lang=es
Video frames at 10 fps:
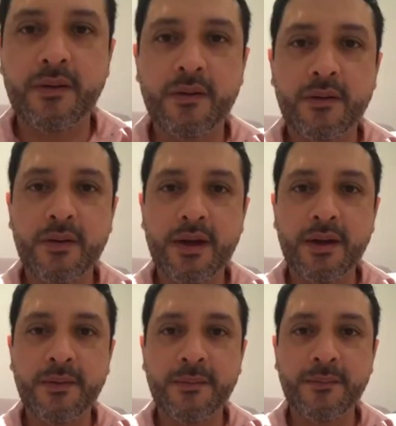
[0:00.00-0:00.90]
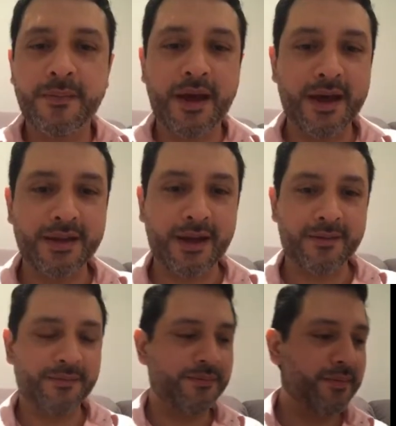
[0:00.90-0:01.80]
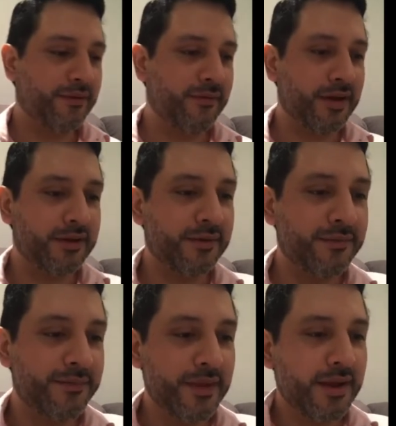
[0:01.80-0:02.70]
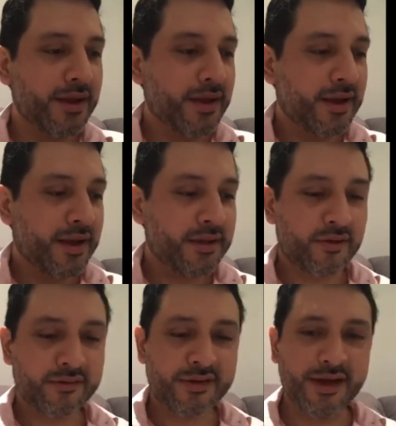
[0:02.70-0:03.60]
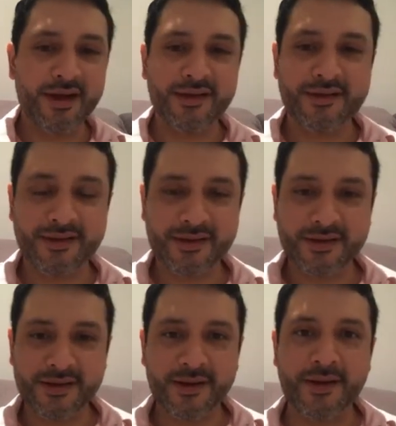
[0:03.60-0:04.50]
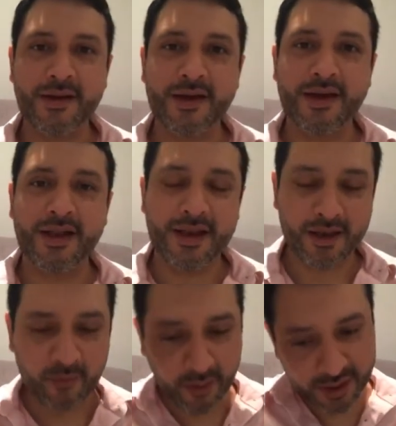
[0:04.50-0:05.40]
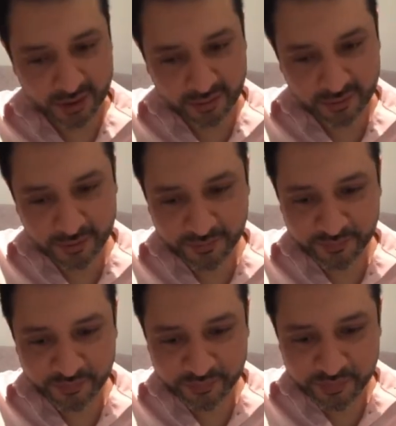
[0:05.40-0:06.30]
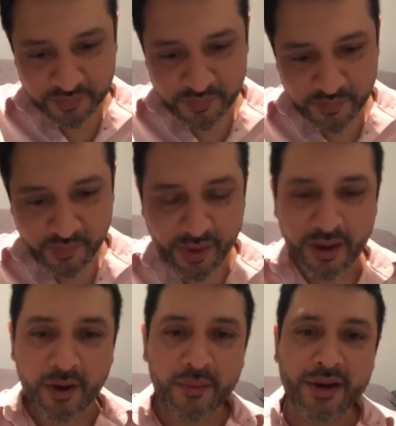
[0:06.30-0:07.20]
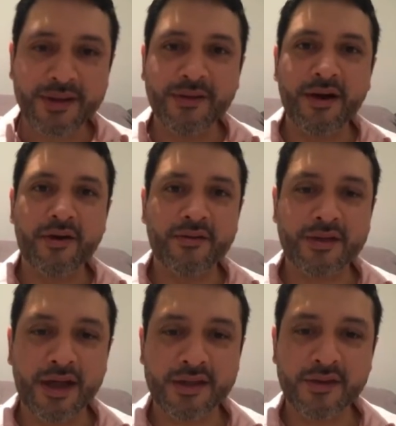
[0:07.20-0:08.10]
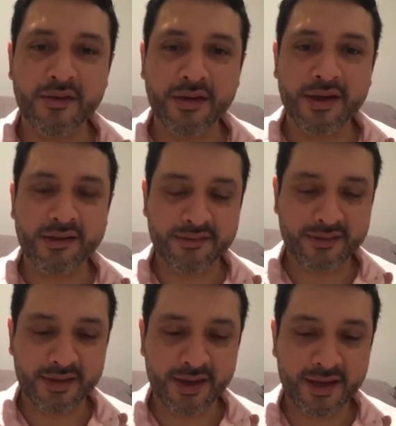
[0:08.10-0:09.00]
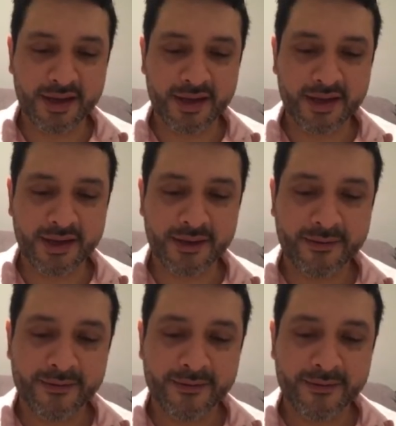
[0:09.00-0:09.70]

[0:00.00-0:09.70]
Hola, ahí está, perfecto. Entonces, les cuento, ¿no? Como les iba contando, este...